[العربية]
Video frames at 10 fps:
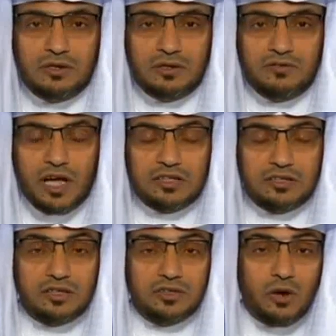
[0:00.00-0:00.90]

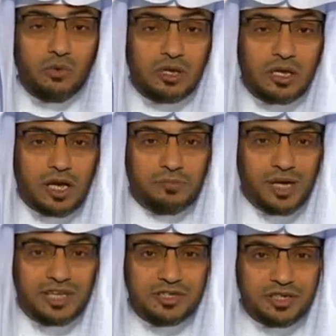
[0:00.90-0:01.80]
فحتى انتهوا إلى
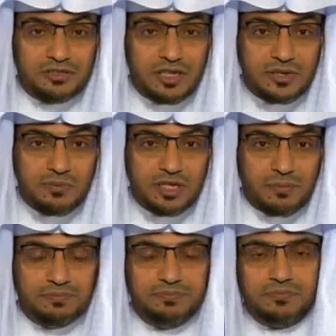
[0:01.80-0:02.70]
العباس عند زمزم